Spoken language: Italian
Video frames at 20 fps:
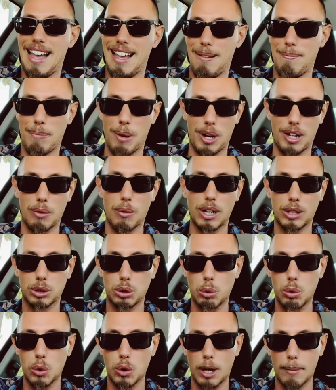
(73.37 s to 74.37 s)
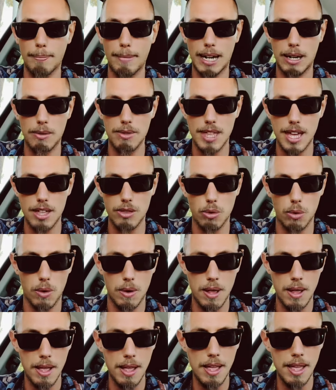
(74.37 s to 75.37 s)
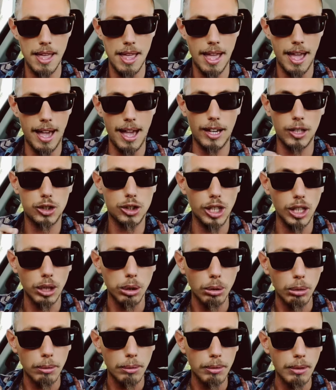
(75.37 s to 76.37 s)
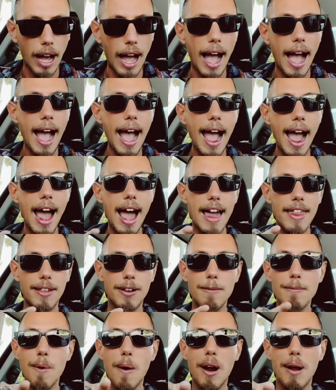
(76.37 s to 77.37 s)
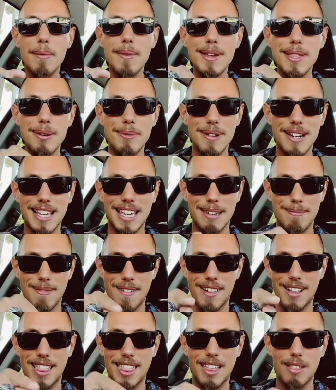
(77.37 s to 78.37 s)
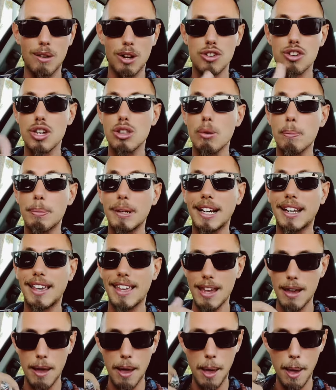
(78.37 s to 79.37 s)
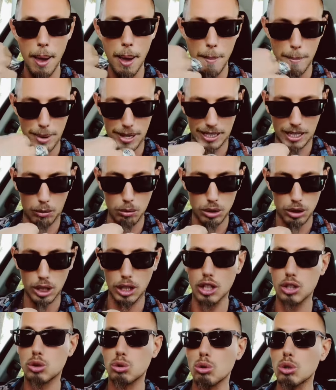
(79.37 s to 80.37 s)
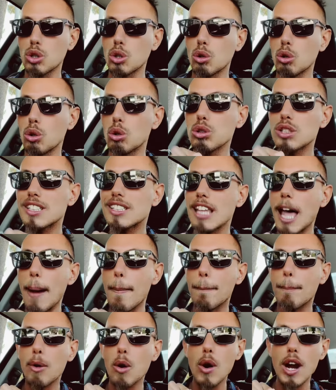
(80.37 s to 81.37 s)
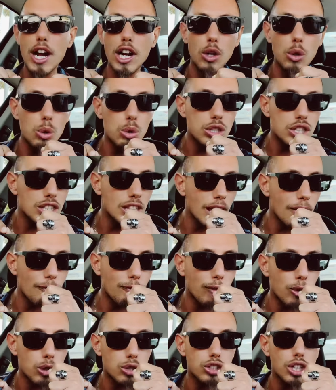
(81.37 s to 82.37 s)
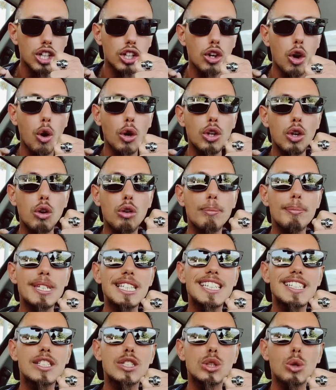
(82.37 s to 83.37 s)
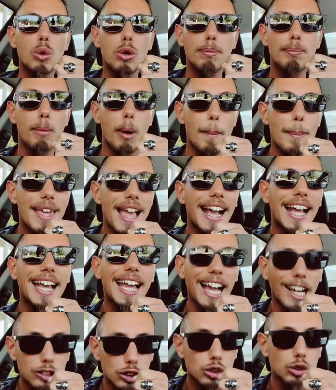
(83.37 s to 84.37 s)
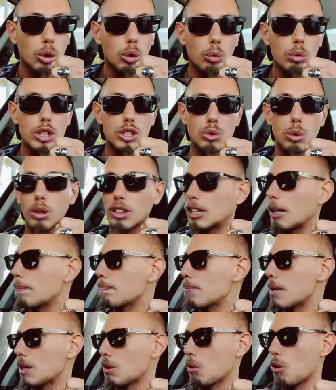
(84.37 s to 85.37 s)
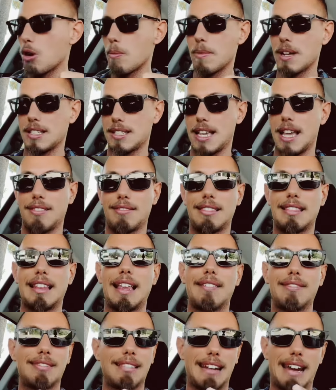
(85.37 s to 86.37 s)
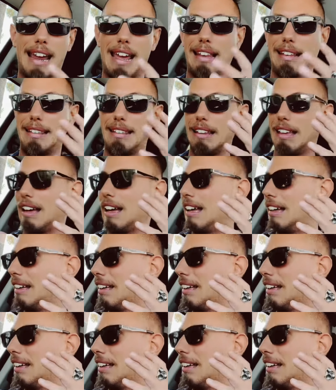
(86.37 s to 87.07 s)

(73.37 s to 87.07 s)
Poi guardo quello che mi hanno dato, aceto. Ah, dico, mo capito perché mi avete dato l'aceto. Perché? Perché questo adesso io lo stappo e lo sniffo, se no io mi sturbo, mi accascio qui sul tappeto come 730.